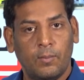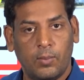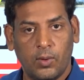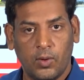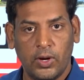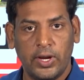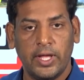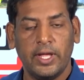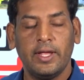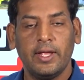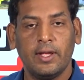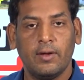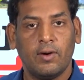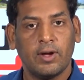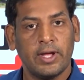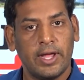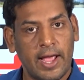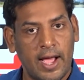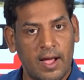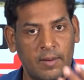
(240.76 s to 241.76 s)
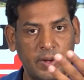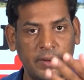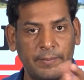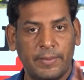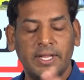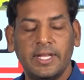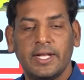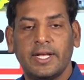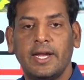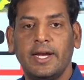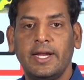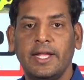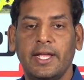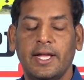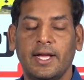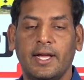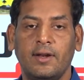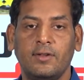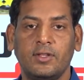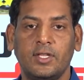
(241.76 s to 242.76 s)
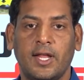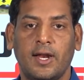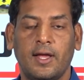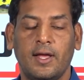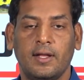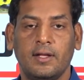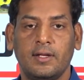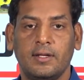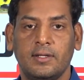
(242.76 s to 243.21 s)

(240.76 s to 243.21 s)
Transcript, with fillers: పోనీ ఒక యాభై మంది కన్నా ఇవ్వగలుగుతారా